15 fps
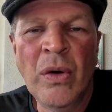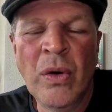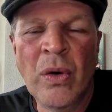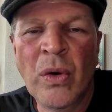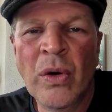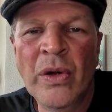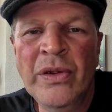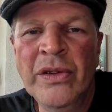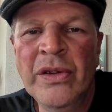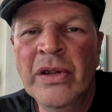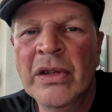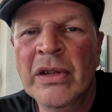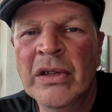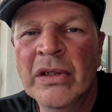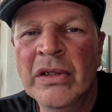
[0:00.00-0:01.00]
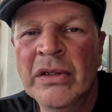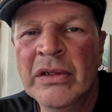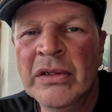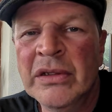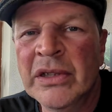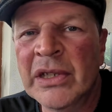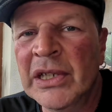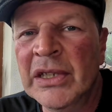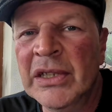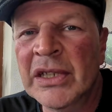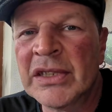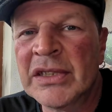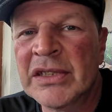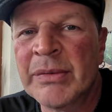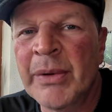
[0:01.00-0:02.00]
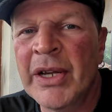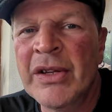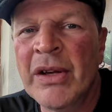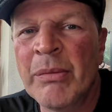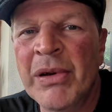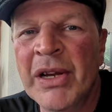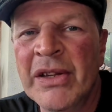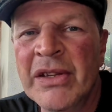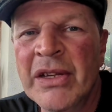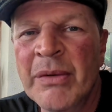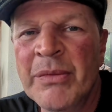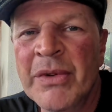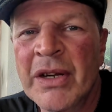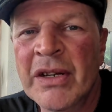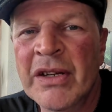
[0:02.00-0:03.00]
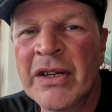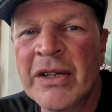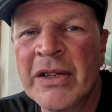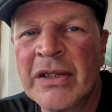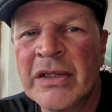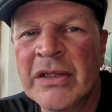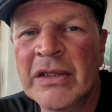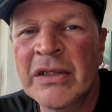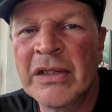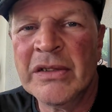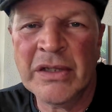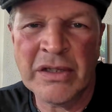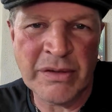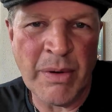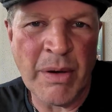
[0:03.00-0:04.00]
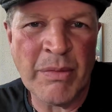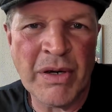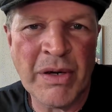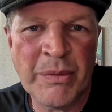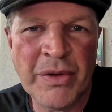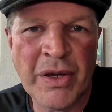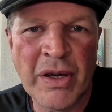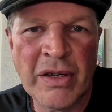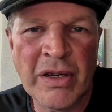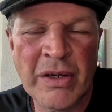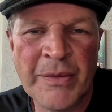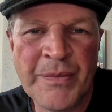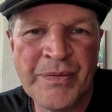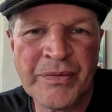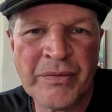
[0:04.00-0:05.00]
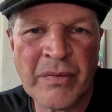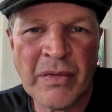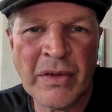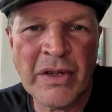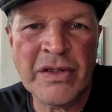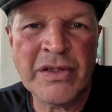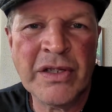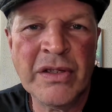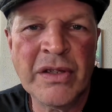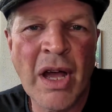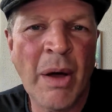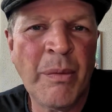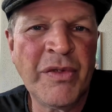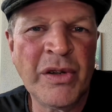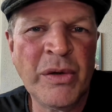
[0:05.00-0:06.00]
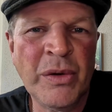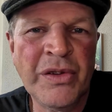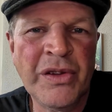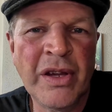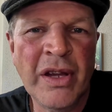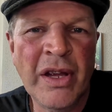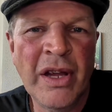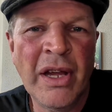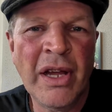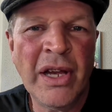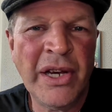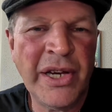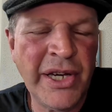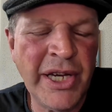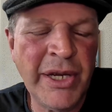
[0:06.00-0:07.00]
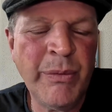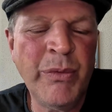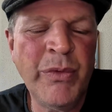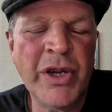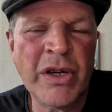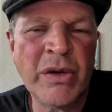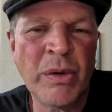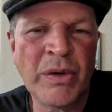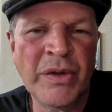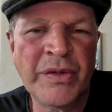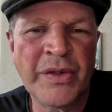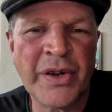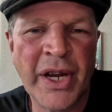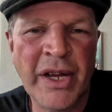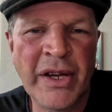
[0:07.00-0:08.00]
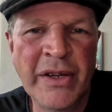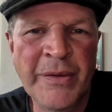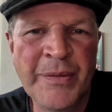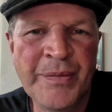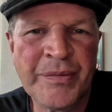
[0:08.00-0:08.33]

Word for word: und kriegt es zwei Tabletten am Tag, also zweimal am Tag. Die sind absolut nebenwirkungsfrei.